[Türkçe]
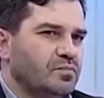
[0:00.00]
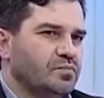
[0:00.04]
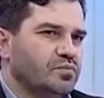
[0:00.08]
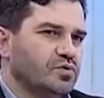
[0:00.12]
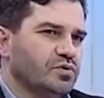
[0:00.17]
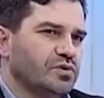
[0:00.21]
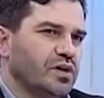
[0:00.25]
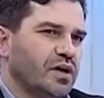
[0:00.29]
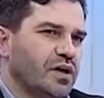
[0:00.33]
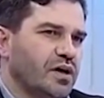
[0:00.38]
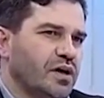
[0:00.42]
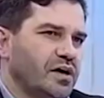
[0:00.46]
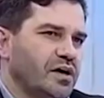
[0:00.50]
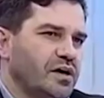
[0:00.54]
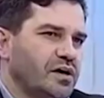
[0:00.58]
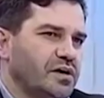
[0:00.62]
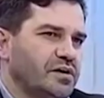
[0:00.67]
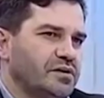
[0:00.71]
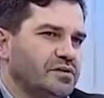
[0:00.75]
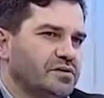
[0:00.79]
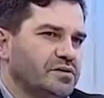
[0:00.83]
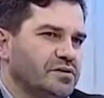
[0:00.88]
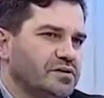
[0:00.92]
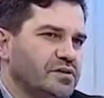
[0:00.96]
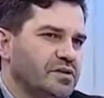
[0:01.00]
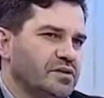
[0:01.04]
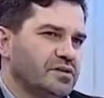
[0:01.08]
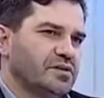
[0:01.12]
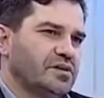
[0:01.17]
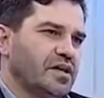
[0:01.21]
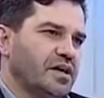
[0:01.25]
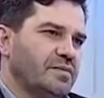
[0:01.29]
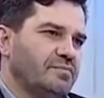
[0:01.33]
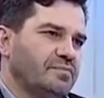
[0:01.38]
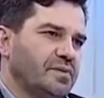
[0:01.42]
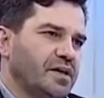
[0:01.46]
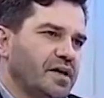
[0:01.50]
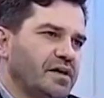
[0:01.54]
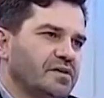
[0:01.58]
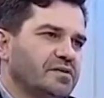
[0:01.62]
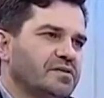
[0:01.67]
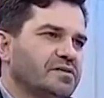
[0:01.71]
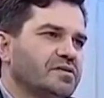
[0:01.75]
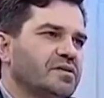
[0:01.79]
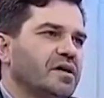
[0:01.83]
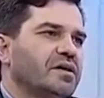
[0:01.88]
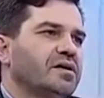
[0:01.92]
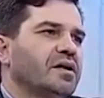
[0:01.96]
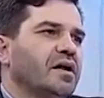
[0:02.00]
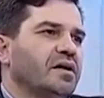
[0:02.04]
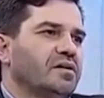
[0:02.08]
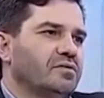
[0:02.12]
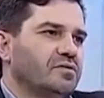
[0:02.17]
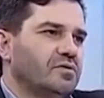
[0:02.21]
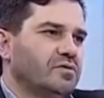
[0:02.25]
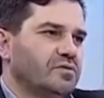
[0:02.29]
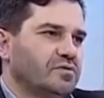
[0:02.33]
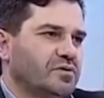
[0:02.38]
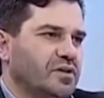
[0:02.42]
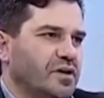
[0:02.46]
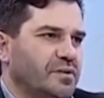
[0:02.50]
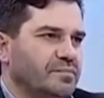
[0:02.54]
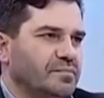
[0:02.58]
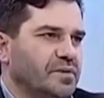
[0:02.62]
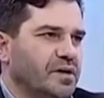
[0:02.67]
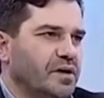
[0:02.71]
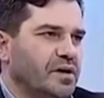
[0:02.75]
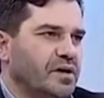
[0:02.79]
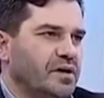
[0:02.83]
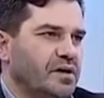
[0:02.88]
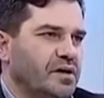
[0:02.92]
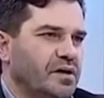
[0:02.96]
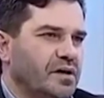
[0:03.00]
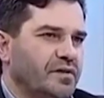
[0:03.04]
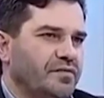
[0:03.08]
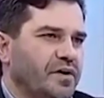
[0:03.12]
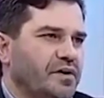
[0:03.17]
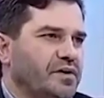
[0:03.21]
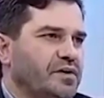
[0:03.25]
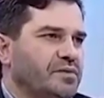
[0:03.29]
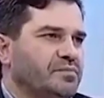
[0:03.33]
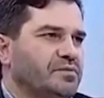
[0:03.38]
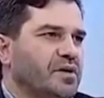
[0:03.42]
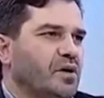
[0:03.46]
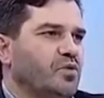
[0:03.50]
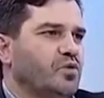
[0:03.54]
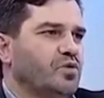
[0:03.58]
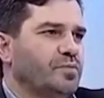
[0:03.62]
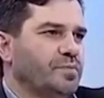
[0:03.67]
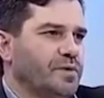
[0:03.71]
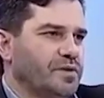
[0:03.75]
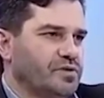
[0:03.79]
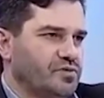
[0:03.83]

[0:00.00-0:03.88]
Burada sistemde, sanal ortamda efendim tavuk